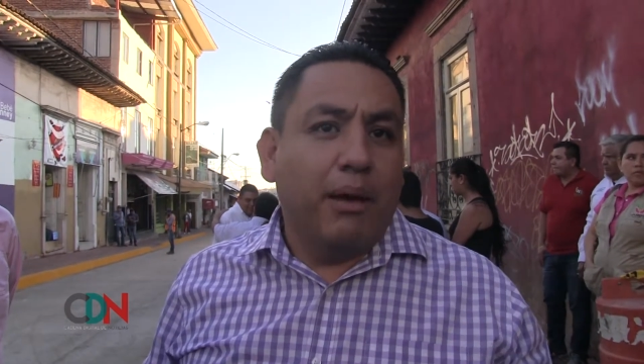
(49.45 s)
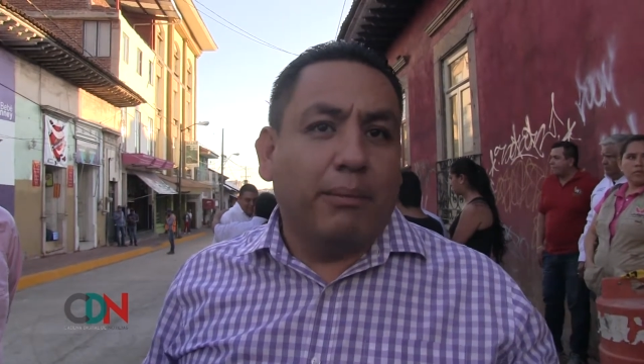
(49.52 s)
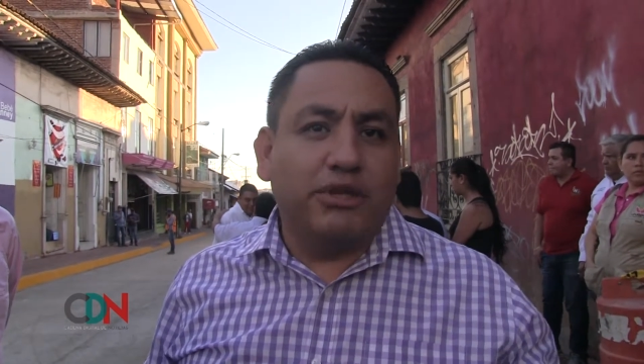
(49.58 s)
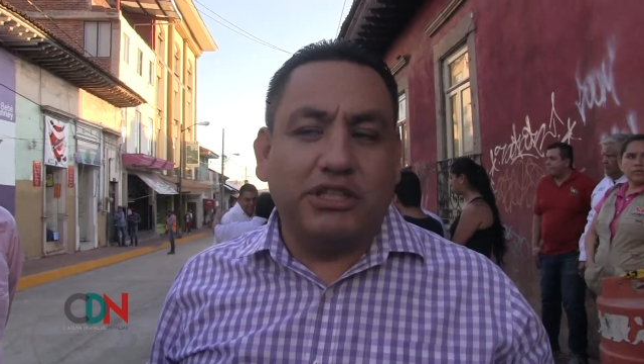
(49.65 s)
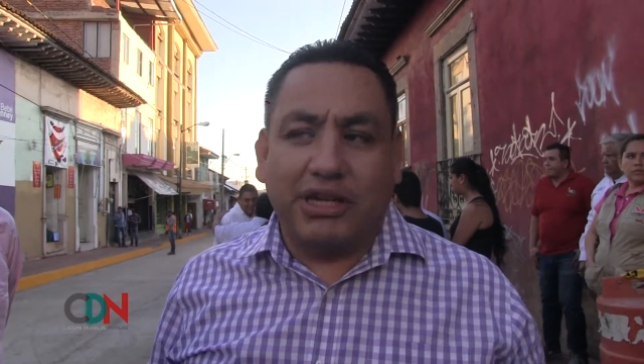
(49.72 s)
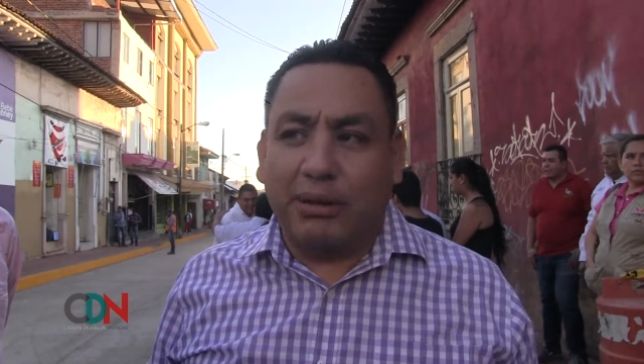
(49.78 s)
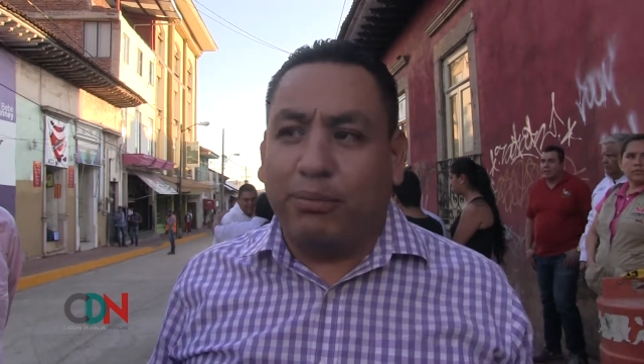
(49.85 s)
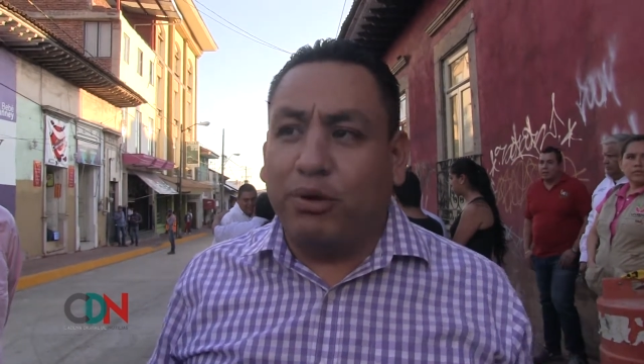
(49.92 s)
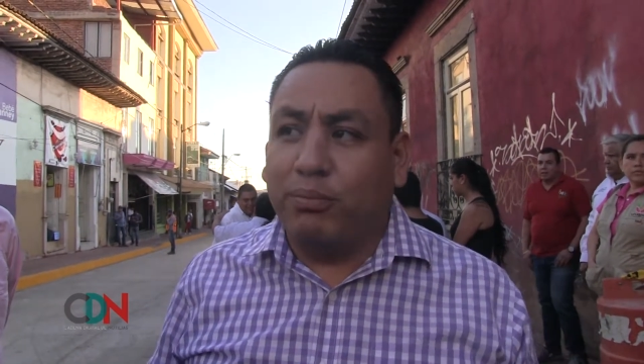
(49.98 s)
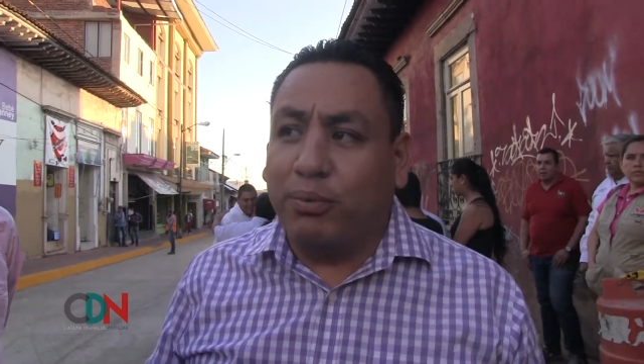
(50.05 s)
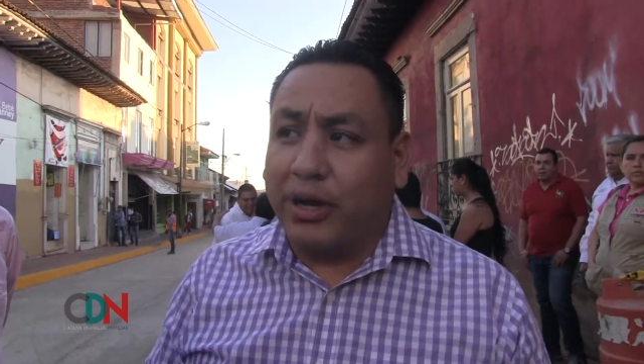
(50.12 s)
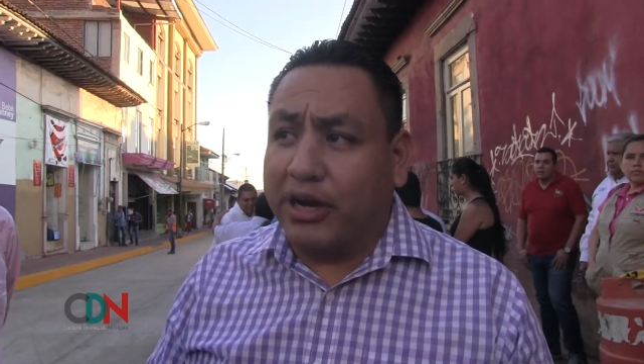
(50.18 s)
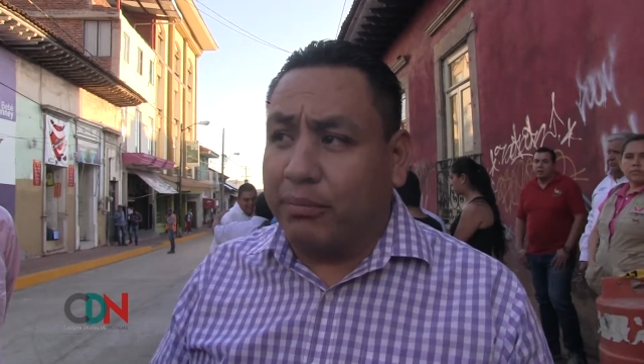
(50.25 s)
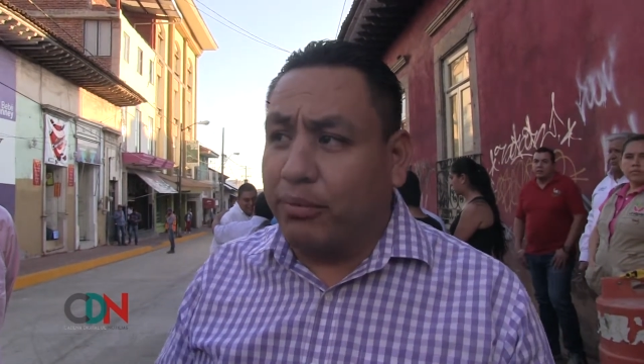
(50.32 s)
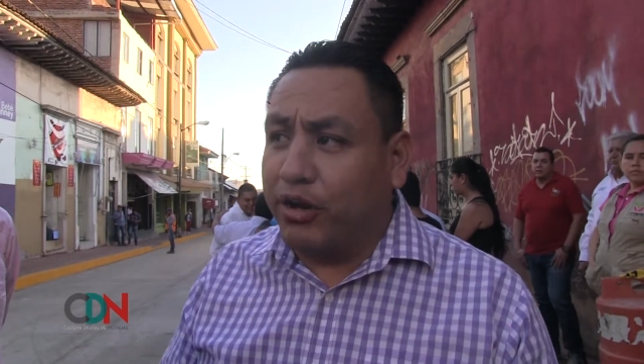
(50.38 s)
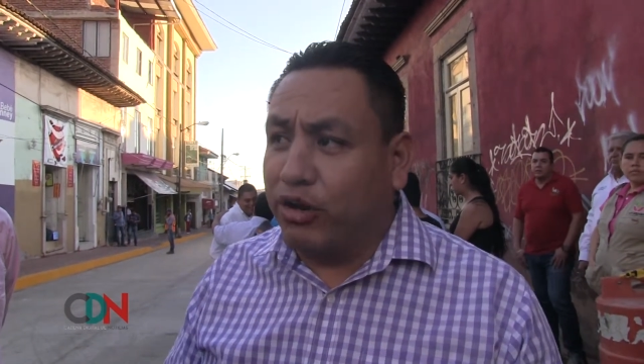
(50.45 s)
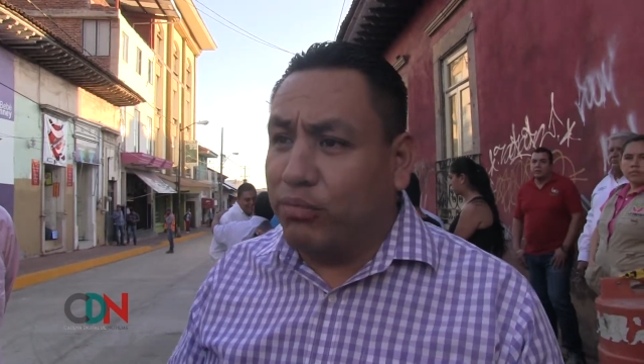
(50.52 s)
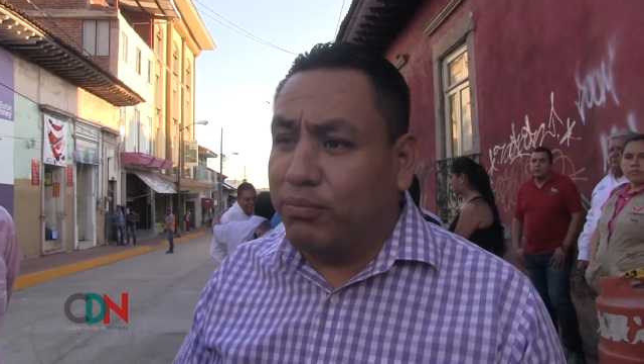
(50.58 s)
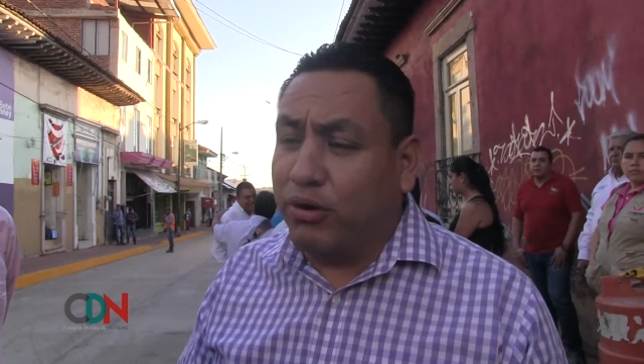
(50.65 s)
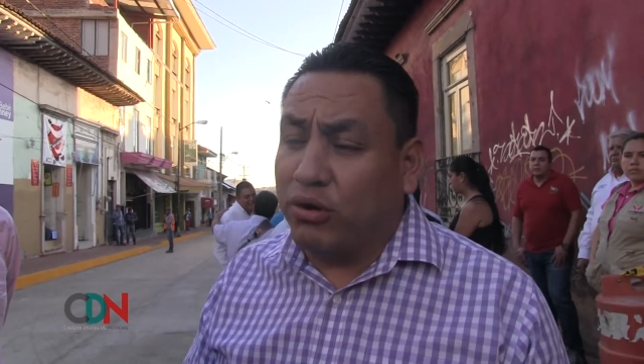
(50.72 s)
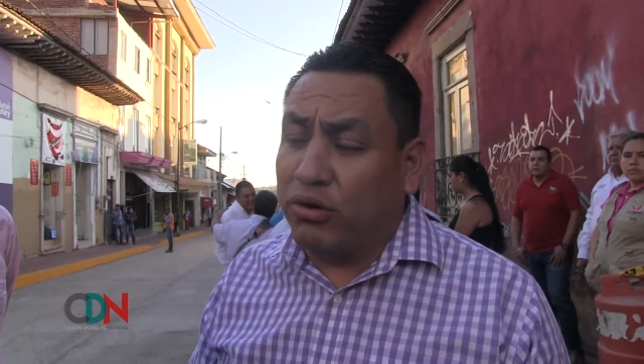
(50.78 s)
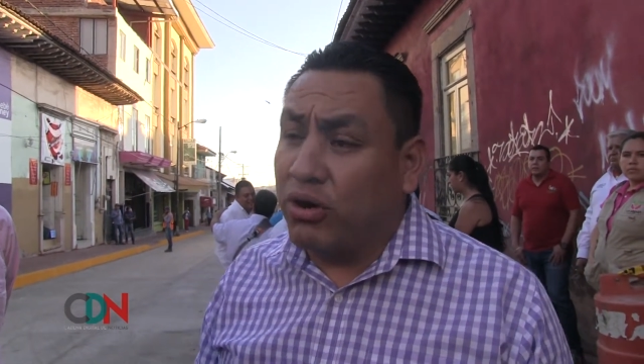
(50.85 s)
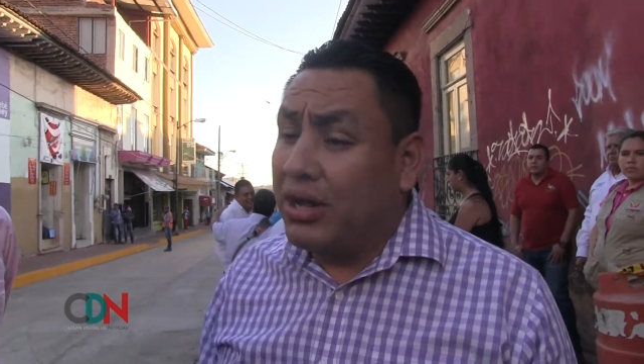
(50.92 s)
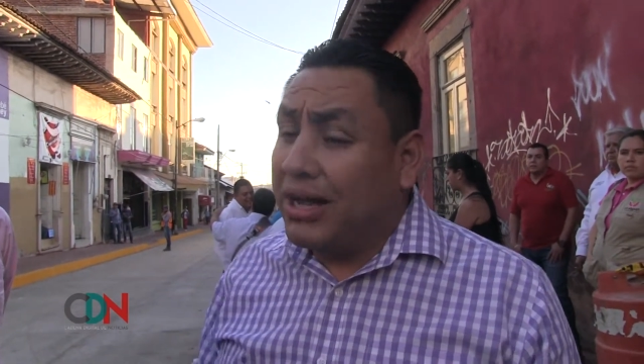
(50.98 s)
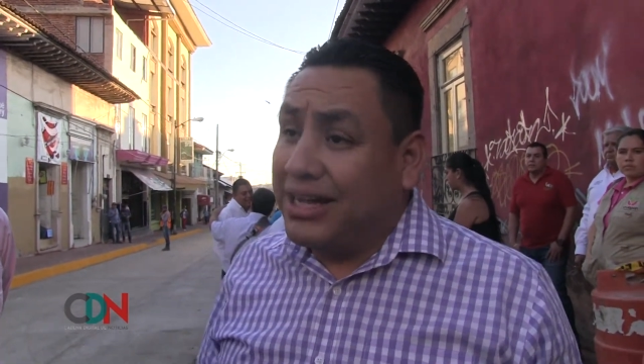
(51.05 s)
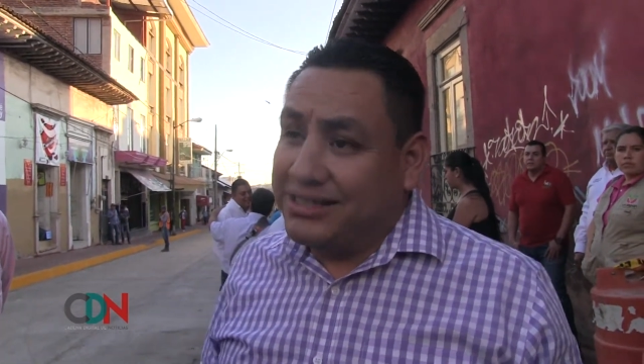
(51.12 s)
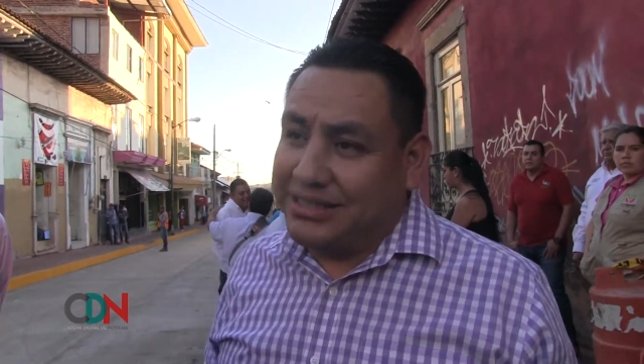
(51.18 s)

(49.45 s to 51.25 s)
pero sí van a poder, reponer un poco.